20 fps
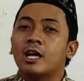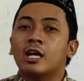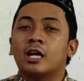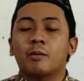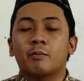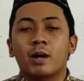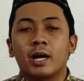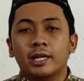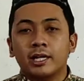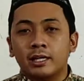
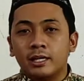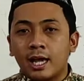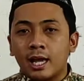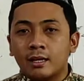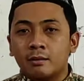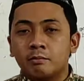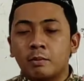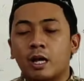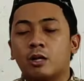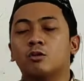Kemarin
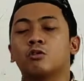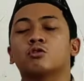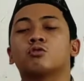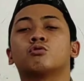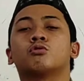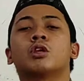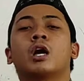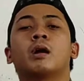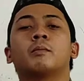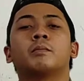kan Pak Nur
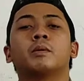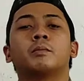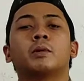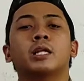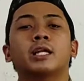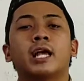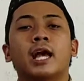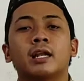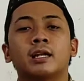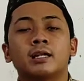sudah
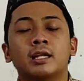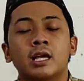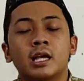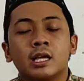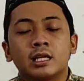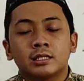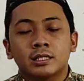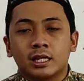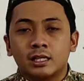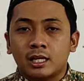
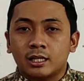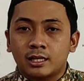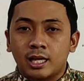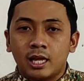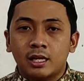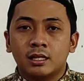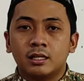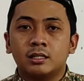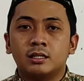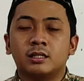memberikan
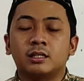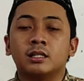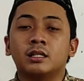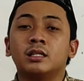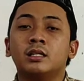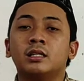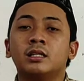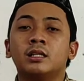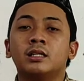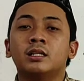catatan
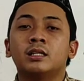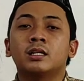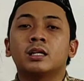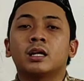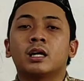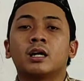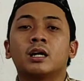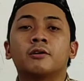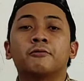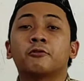di
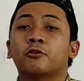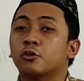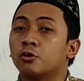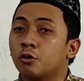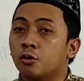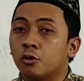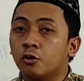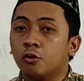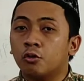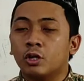Eh,
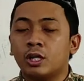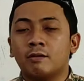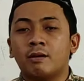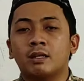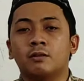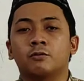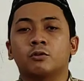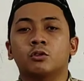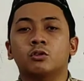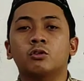foto
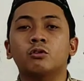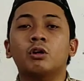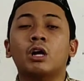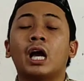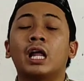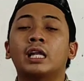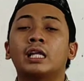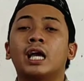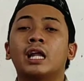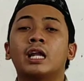lewat foto
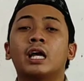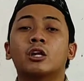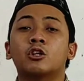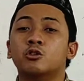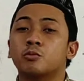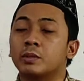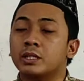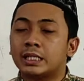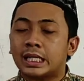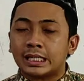kalian
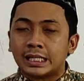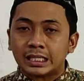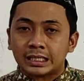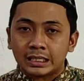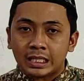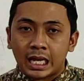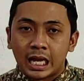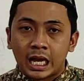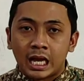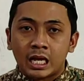harus
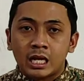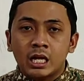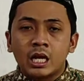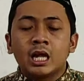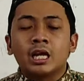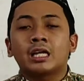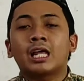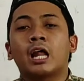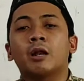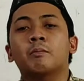mencatatnya
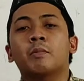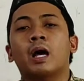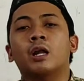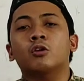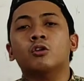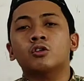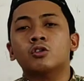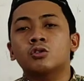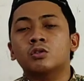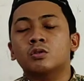dan Pak
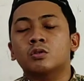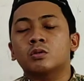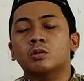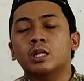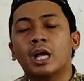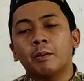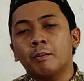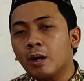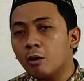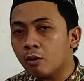Nur
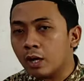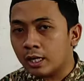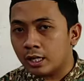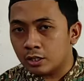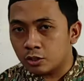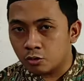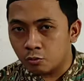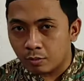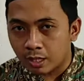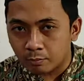nggak mau
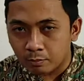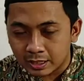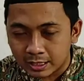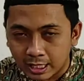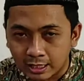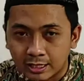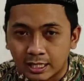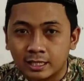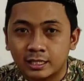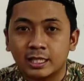kalian cuma
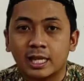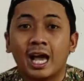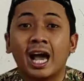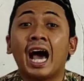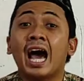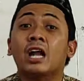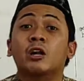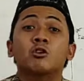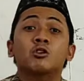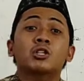mencatatnya
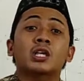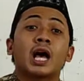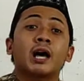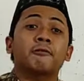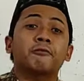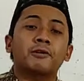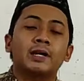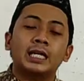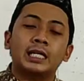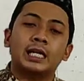harus
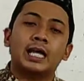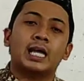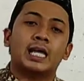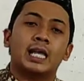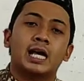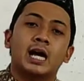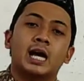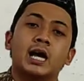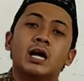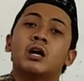hafal nak
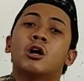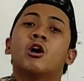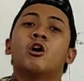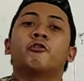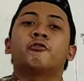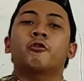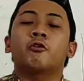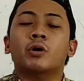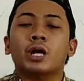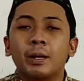ya
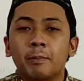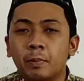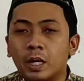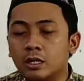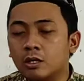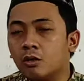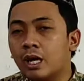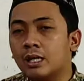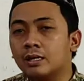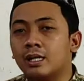
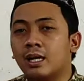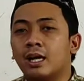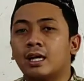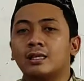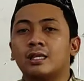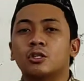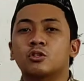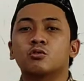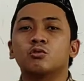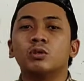vocab atau
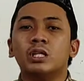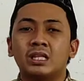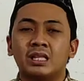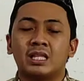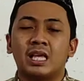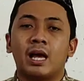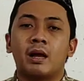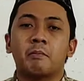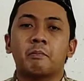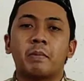kata-kata sulit
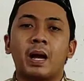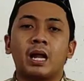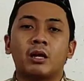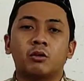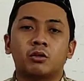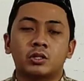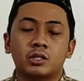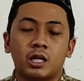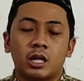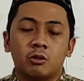yang
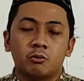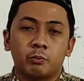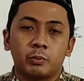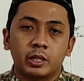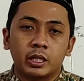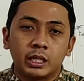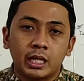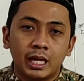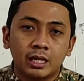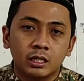Pak Nur
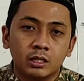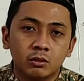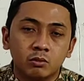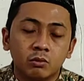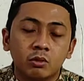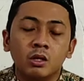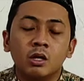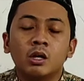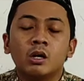selalu berikan itu